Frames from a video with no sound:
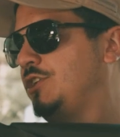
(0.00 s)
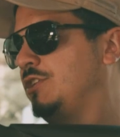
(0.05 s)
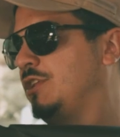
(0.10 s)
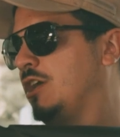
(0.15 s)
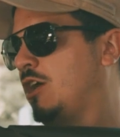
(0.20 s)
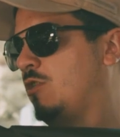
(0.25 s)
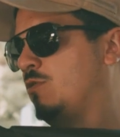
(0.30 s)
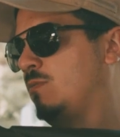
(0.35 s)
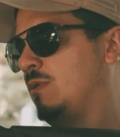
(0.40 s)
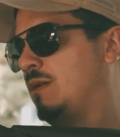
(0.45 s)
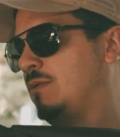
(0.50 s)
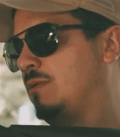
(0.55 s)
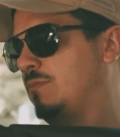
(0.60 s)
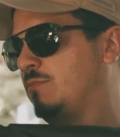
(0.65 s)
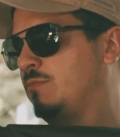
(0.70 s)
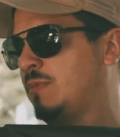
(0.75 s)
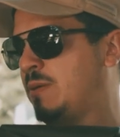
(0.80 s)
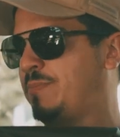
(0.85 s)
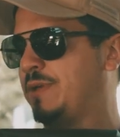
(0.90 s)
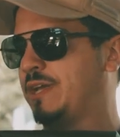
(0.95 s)
dar uma,
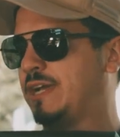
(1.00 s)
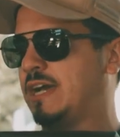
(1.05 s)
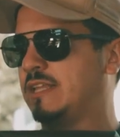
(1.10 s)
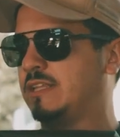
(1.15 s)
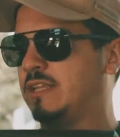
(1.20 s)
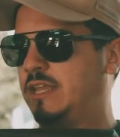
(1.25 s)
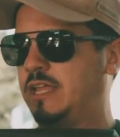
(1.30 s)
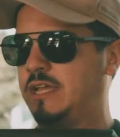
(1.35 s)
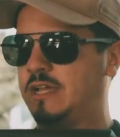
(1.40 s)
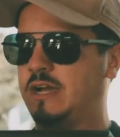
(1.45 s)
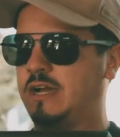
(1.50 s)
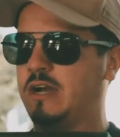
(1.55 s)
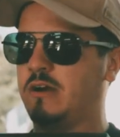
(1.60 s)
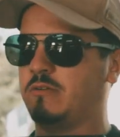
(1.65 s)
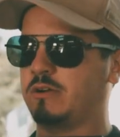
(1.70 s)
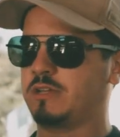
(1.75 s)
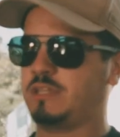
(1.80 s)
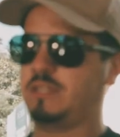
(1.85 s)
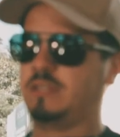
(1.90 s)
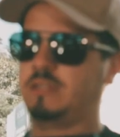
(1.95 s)
uma pegada legal
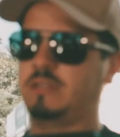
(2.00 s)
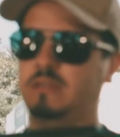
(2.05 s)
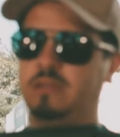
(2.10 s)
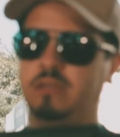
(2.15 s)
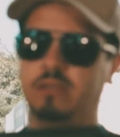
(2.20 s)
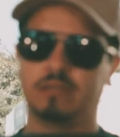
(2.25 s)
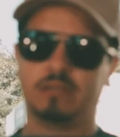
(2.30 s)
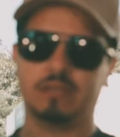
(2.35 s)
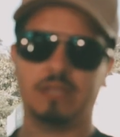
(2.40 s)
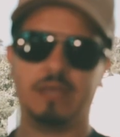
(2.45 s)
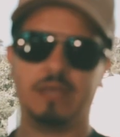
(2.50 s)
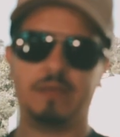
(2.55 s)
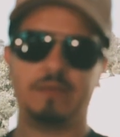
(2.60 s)
aqui, né?